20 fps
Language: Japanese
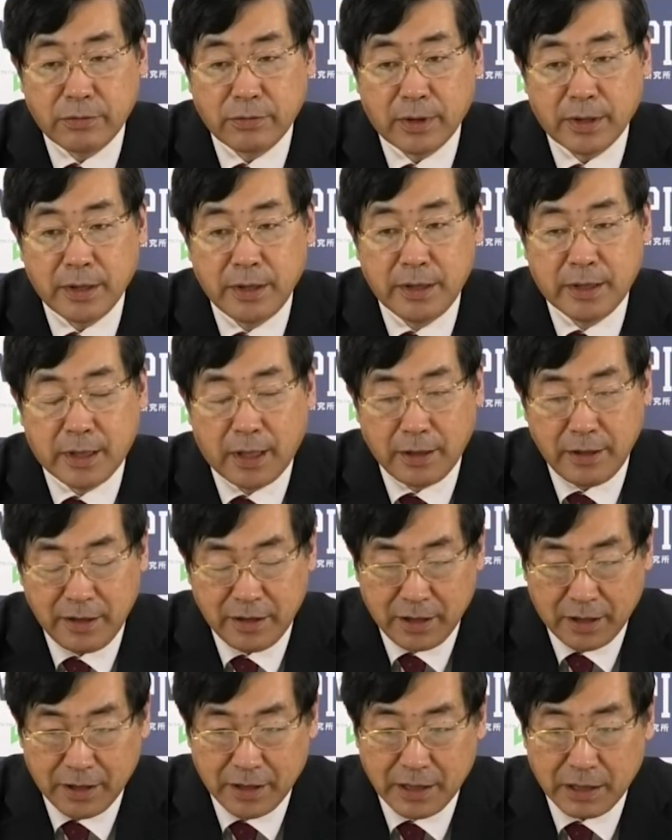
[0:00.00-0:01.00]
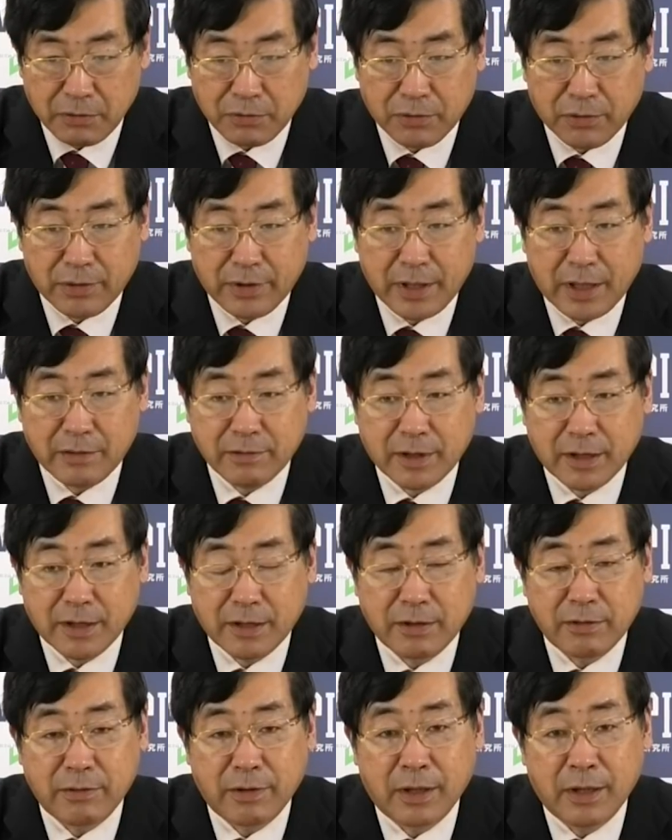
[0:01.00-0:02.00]
るのがいかに大変なことであるかっ
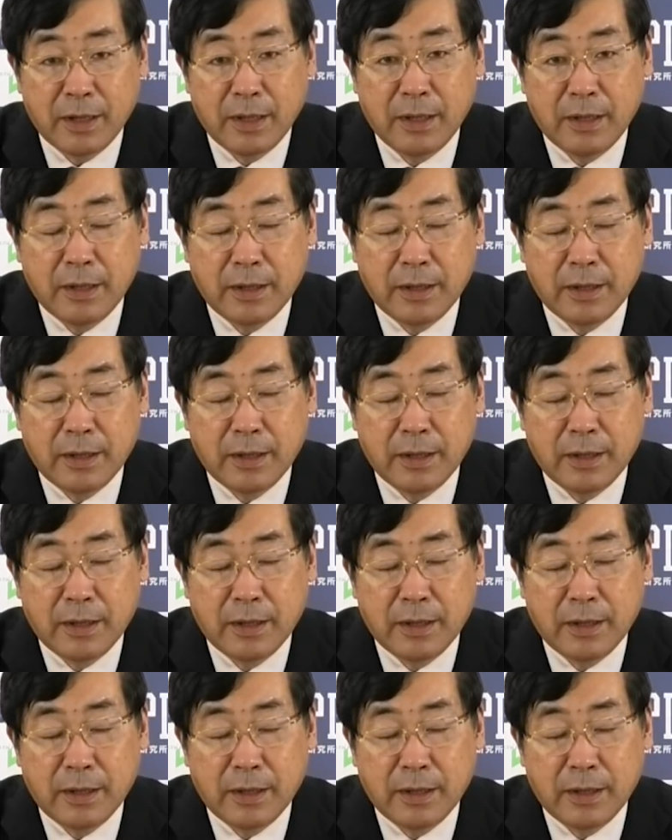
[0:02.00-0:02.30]
ていうのは